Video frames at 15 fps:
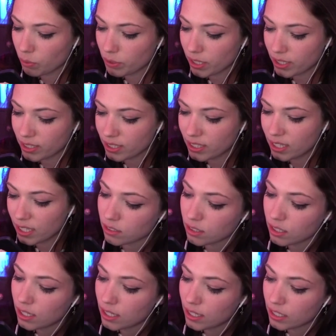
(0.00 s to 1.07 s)
ich eigentlich
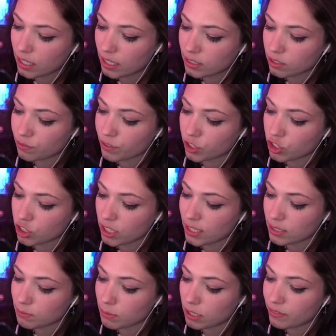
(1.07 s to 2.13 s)
nicht. Ich, also ich verstehe,
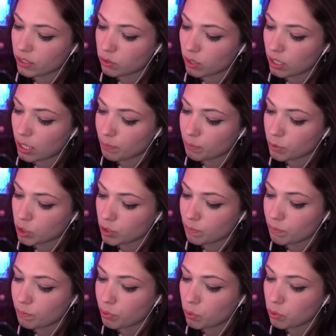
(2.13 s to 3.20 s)
dass man eventuell ab einem
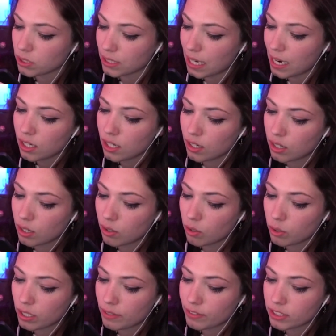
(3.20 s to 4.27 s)
bestimmten Punkt sagt, äh,
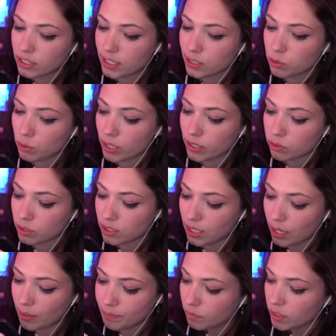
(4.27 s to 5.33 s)
okay, wir sind jetzt so lange
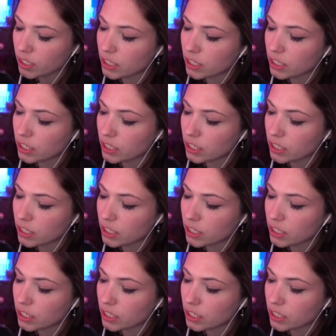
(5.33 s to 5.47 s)
zusammen.